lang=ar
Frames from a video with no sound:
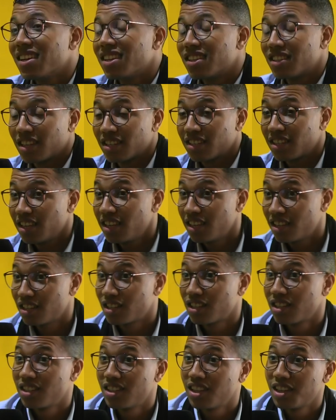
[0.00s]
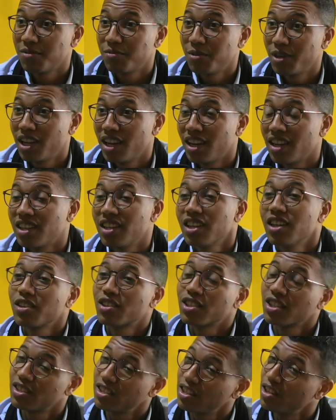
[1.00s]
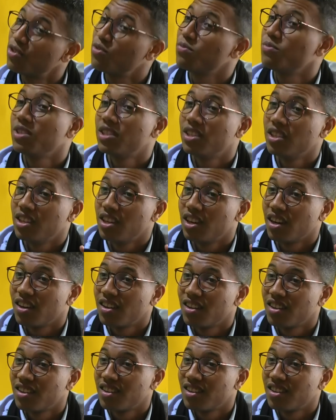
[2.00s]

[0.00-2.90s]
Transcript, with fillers: الشخصيه اللي كنت كندرب عليها هي شخصيه كوميديه